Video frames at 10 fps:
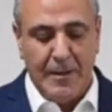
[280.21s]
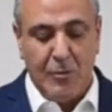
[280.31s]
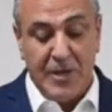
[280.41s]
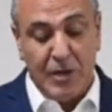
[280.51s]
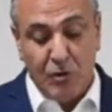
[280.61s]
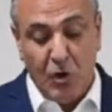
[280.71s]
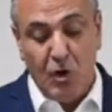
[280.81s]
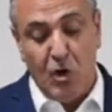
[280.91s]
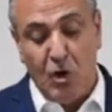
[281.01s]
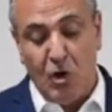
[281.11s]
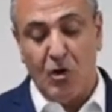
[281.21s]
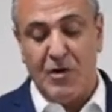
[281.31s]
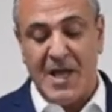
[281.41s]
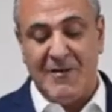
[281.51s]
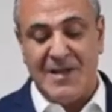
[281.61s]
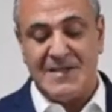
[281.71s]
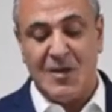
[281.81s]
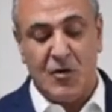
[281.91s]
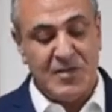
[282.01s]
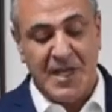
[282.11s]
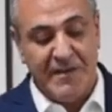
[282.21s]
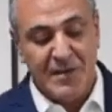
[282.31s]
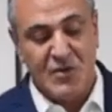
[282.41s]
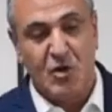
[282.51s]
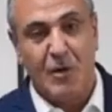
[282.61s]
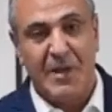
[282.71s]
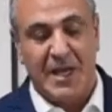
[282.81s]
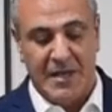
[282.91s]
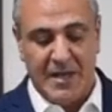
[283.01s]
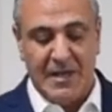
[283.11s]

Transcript: Porque todos los logros y avances no se deben solo a mí,